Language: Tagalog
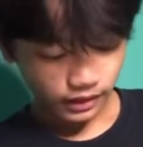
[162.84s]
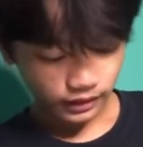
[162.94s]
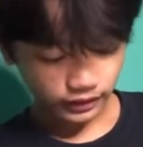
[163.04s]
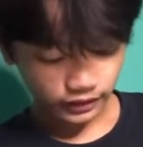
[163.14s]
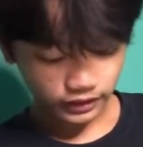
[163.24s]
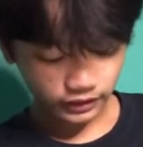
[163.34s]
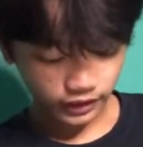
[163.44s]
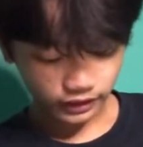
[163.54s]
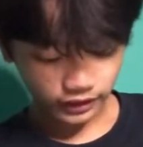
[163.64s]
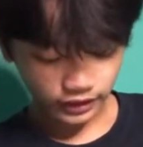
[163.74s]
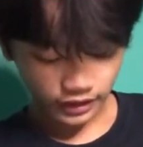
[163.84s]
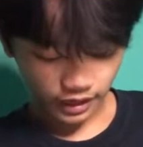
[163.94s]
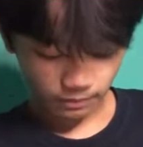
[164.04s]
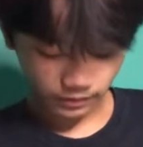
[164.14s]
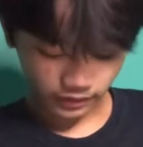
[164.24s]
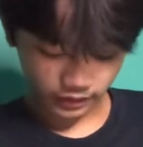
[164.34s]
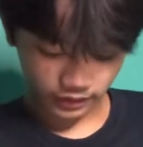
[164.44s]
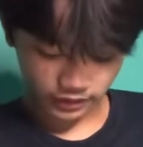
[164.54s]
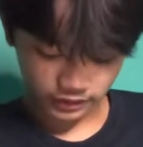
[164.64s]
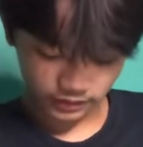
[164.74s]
At ang hindi talaga ginamit agad.